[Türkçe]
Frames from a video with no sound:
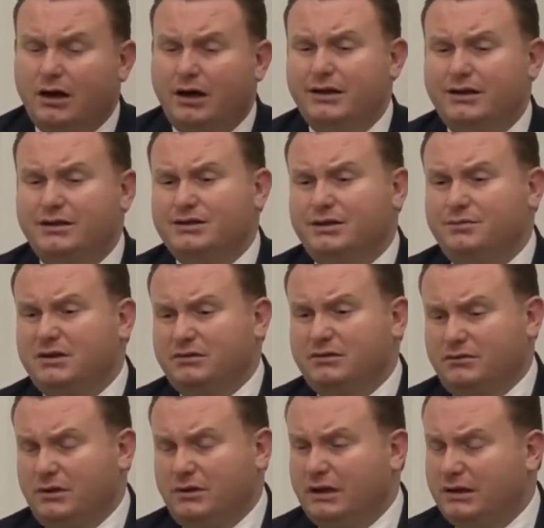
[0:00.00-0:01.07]
ayrıca bir
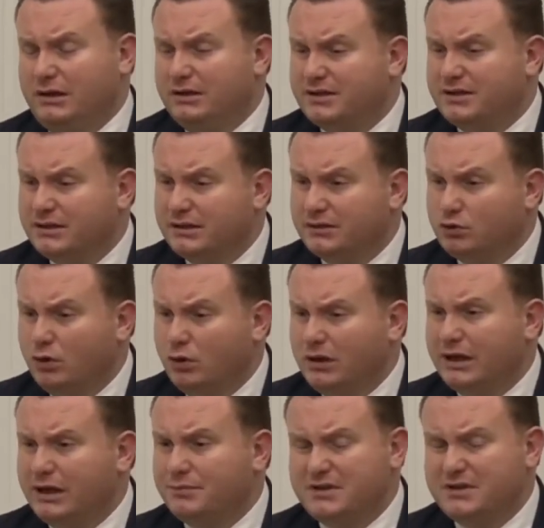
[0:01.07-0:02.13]
e, sıkıntı
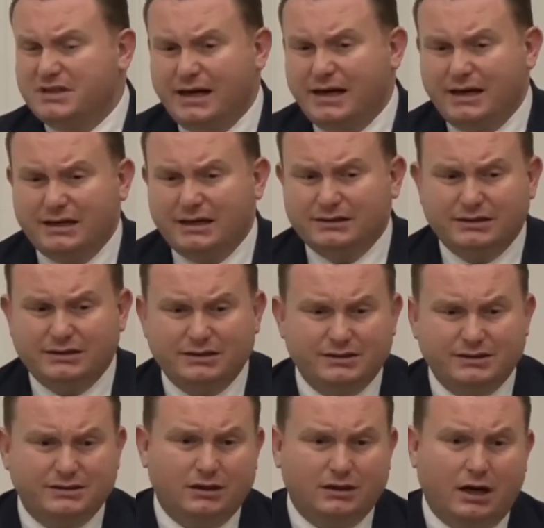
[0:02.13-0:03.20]
olarak biz
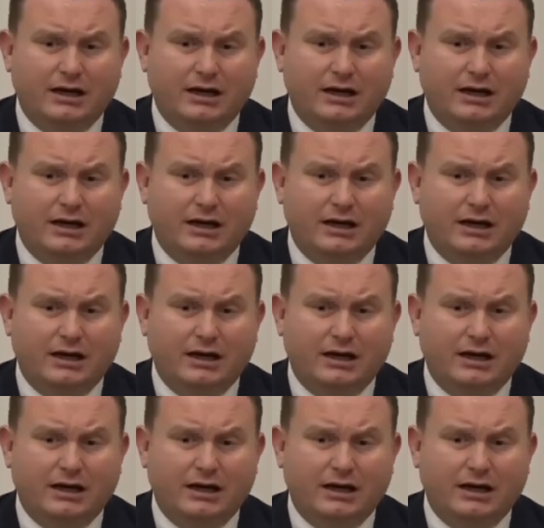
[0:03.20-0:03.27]
değerlendiririz.